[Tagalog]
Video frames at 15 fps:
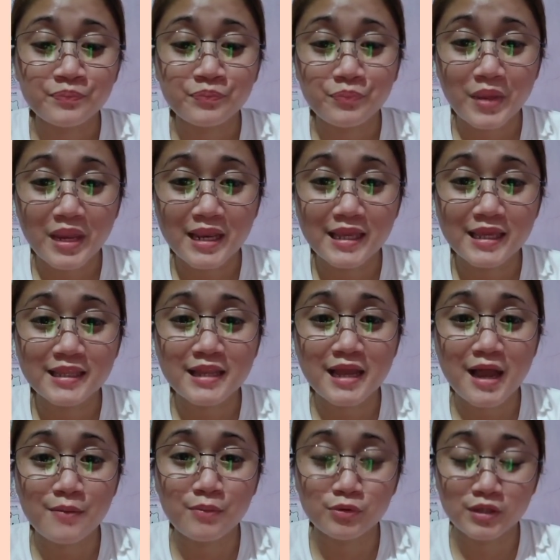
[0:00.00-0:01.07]
Milin na
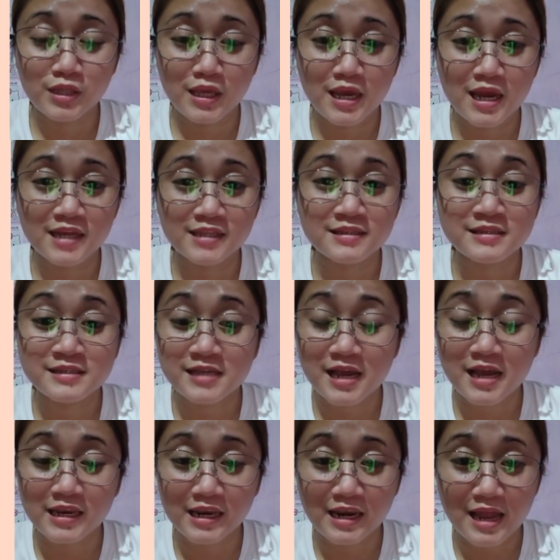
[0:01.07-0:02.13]
kabutihan sa
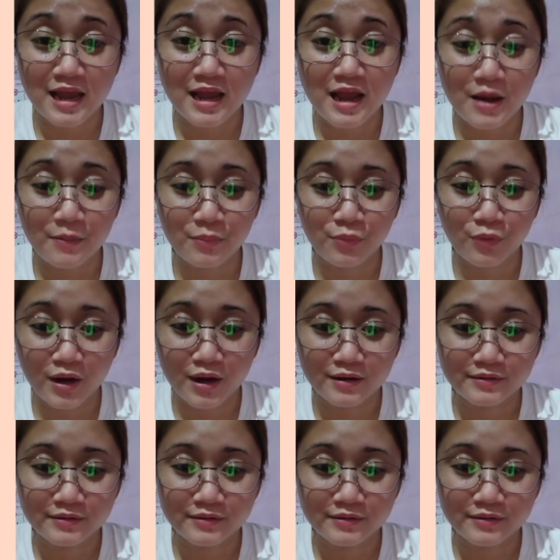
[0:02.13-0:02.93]
kanilang kapwa.